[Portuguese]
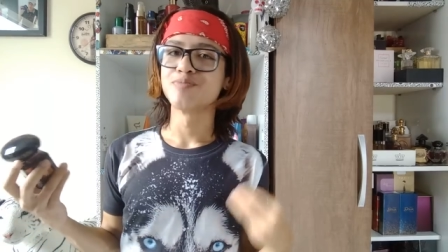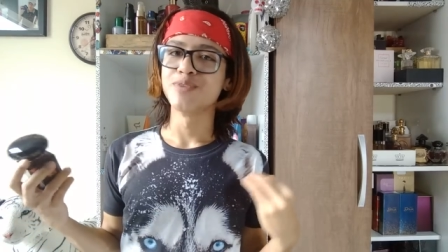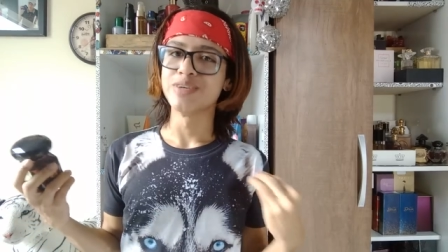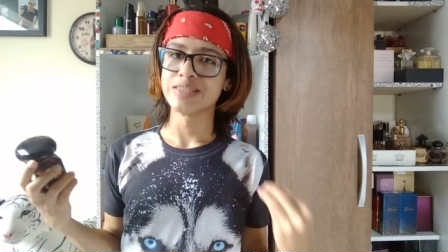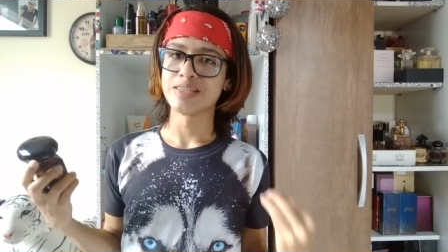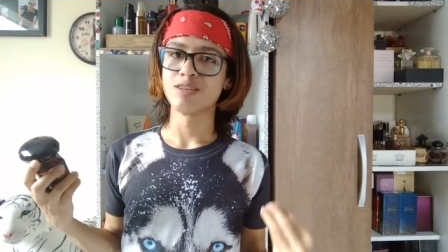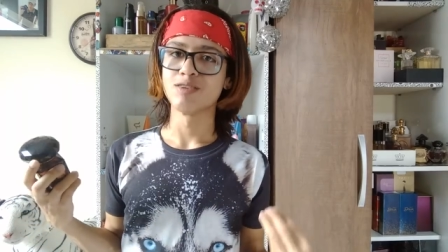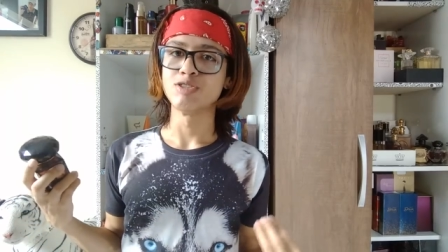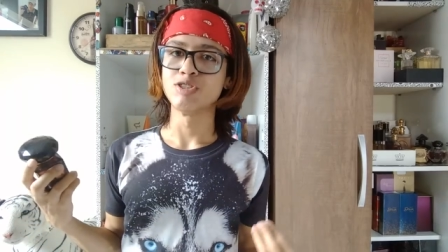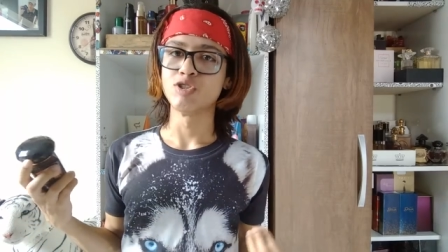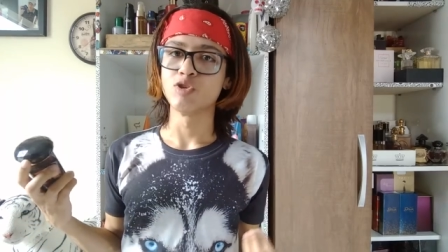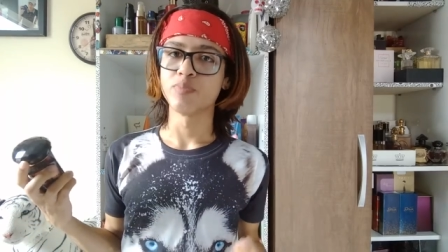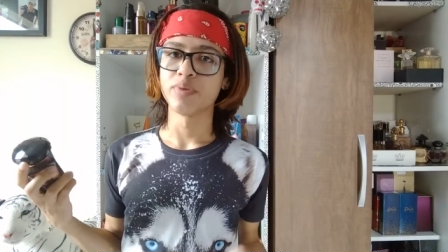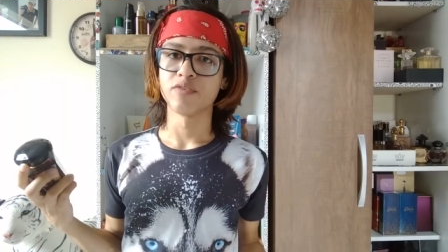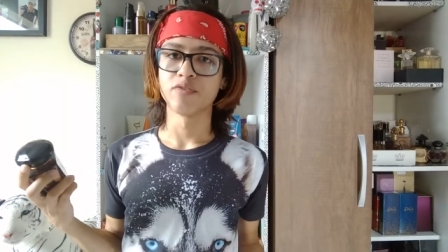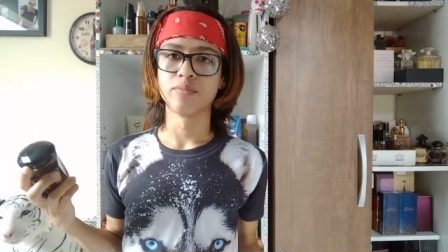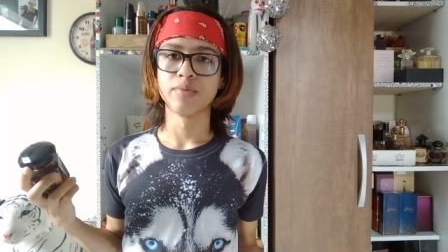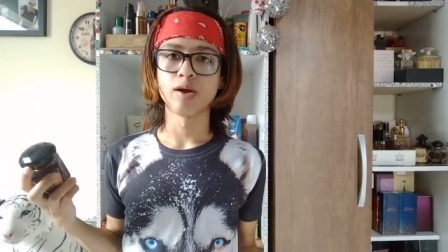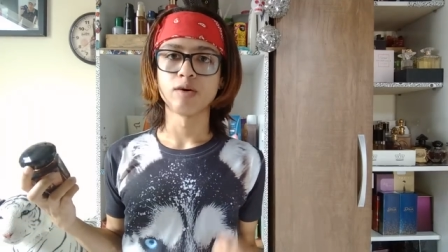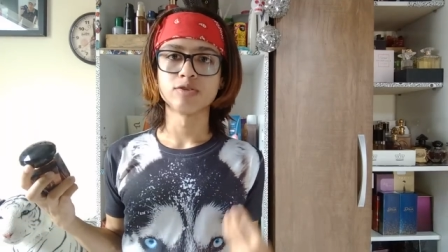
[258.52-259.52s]
muito elogio, um
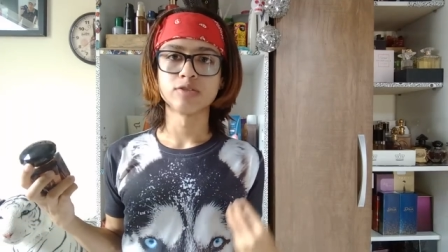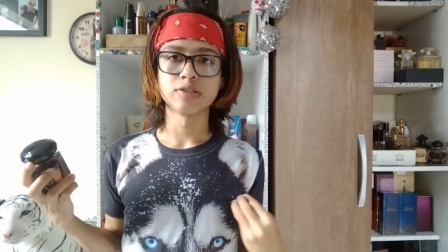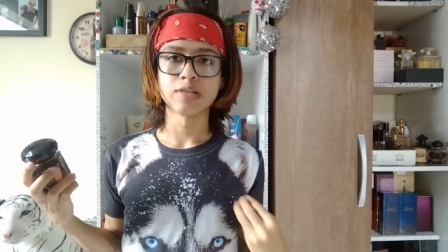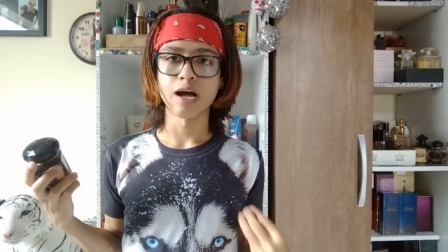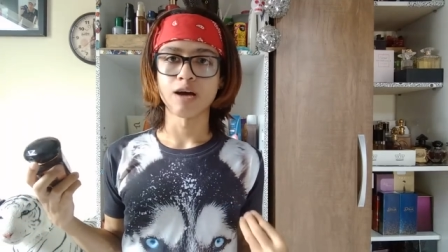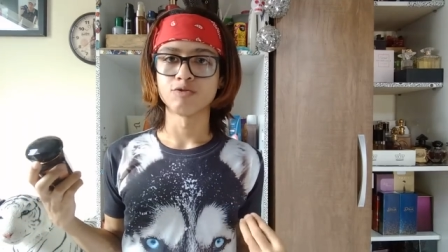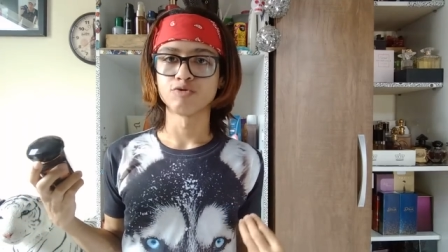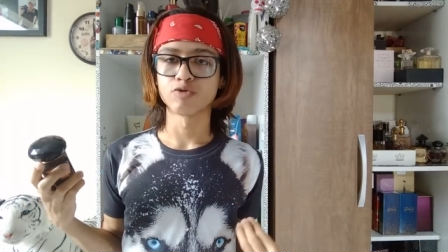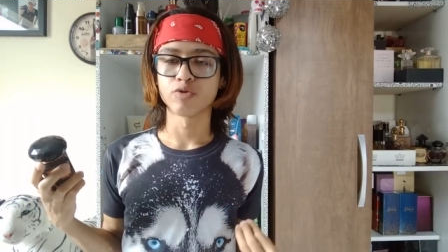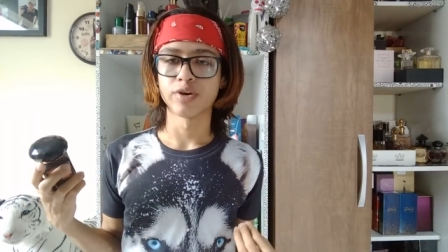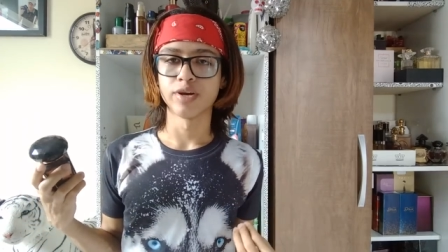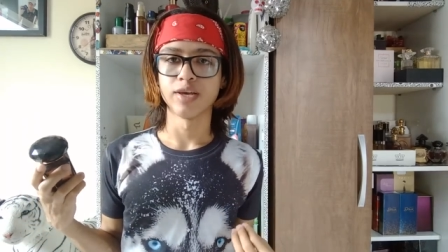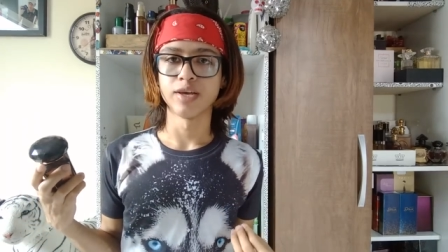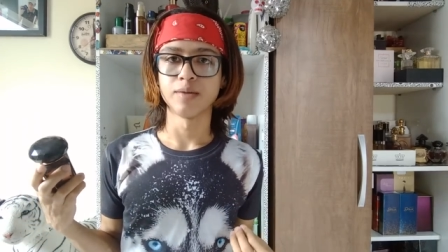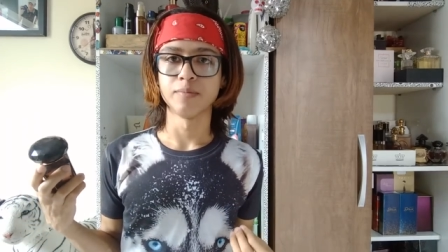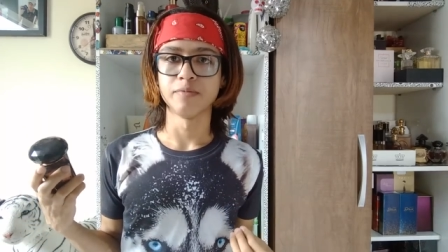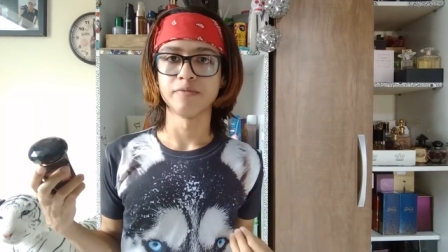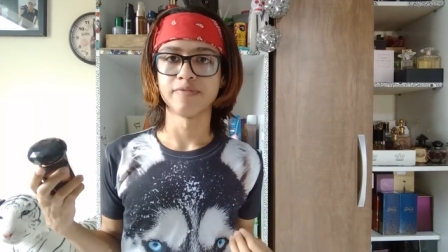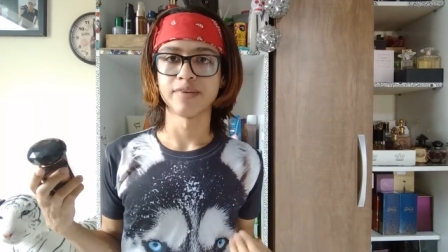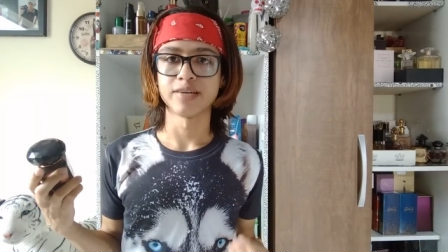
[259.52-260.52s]
perfume nostálgico aí,
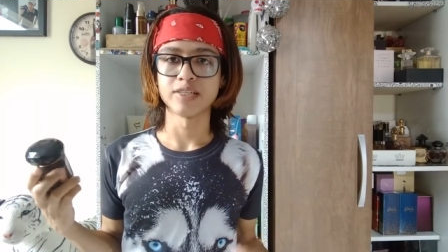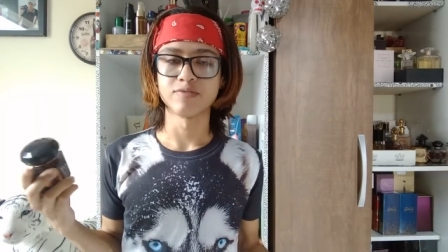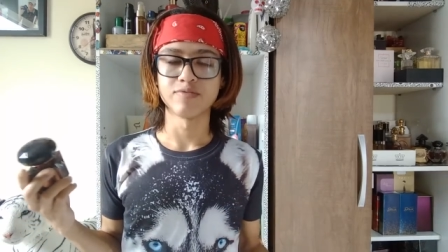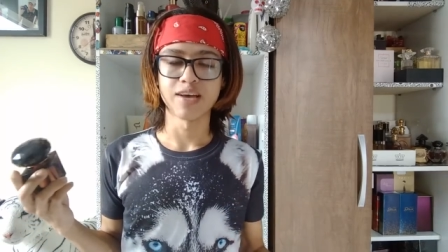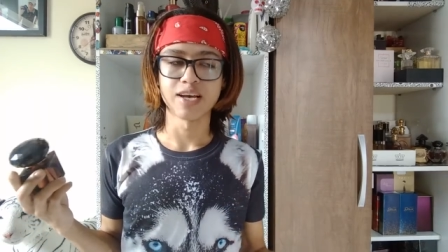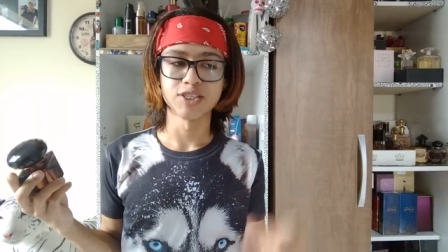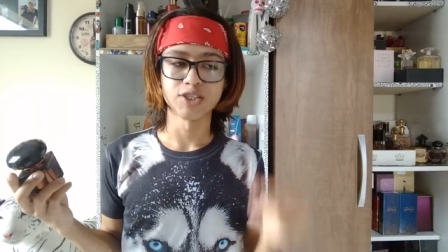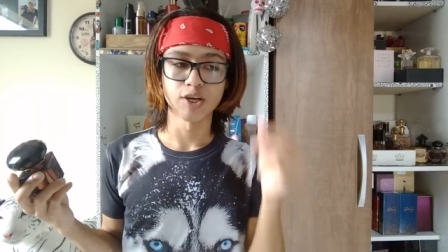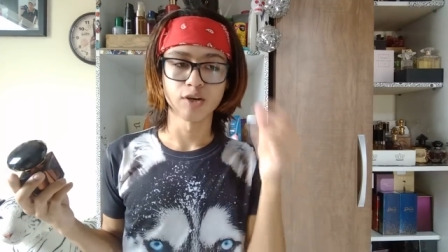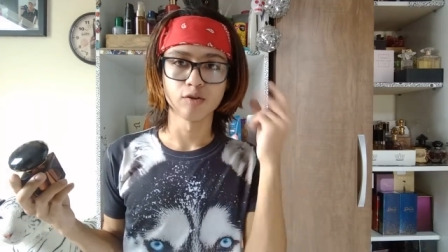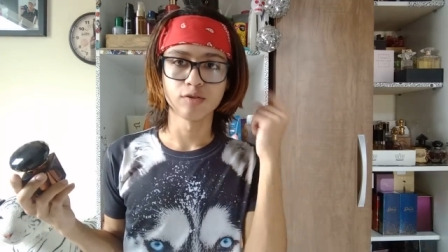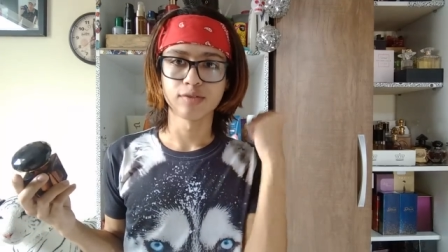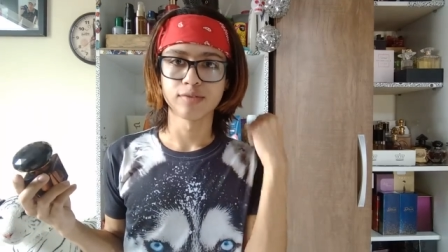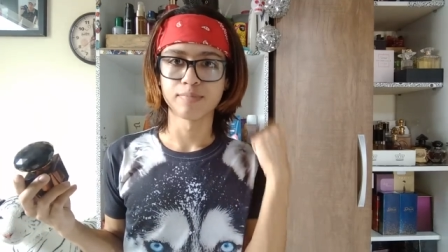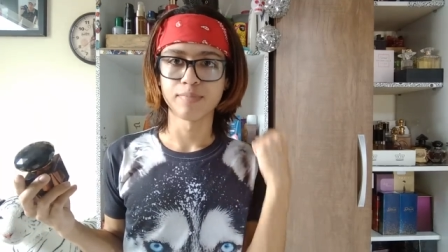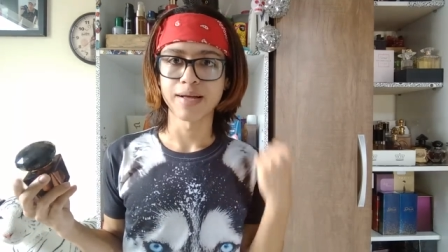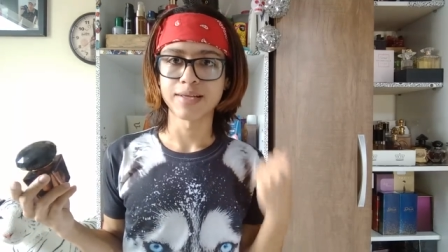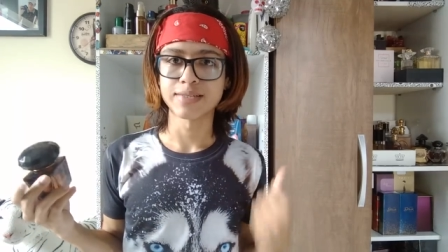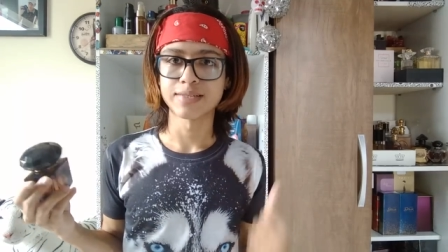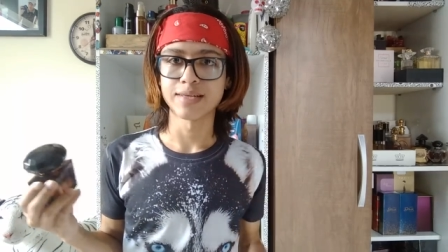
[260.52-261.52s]
que me faz viajar no
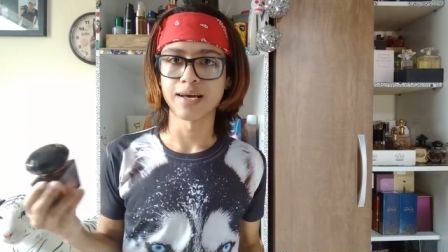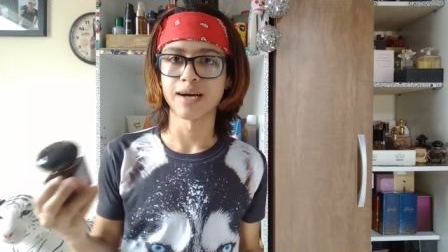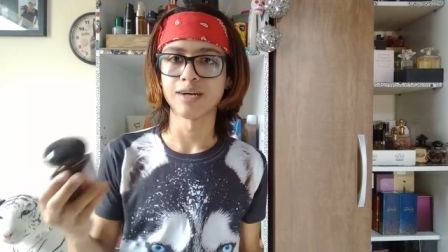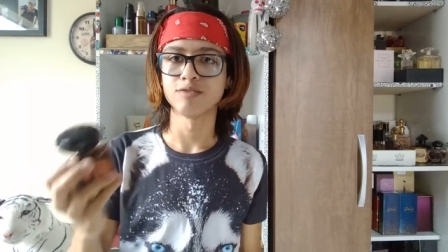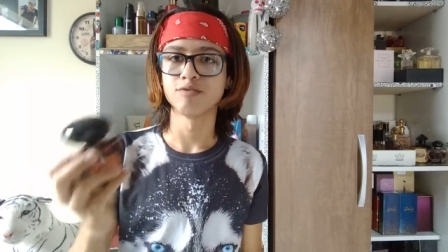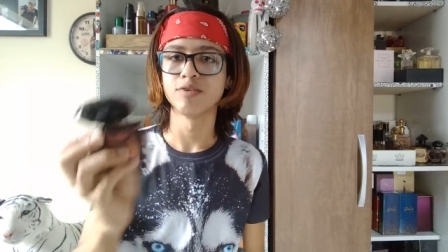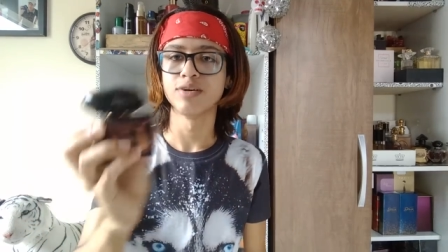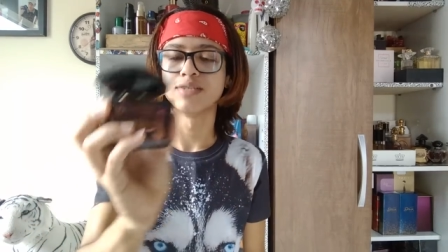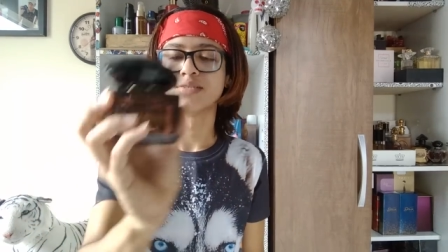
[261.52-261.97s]
passado, é